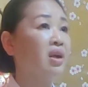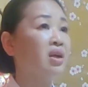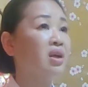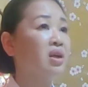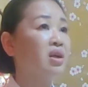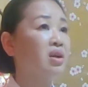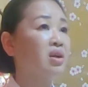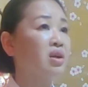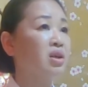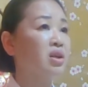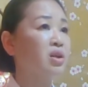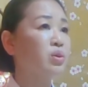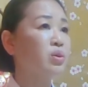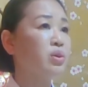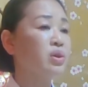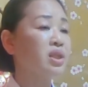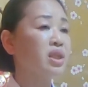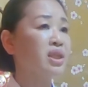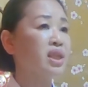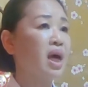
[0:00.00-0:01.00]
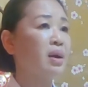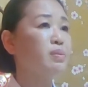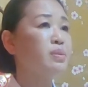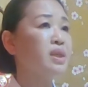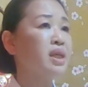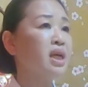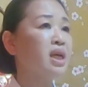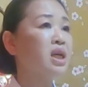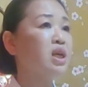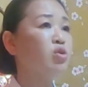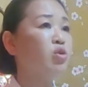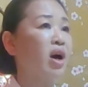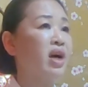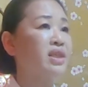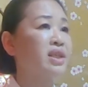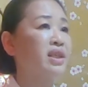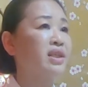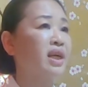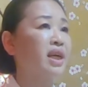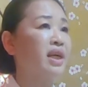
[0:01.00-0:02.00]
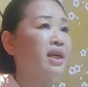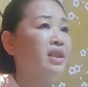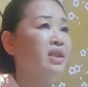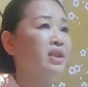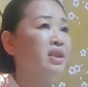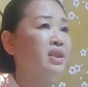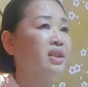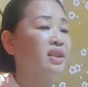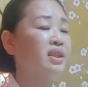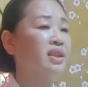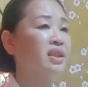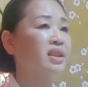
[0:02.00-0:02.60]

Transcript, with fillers: 네. 그리고 이제 삼재이기도 하잖아요.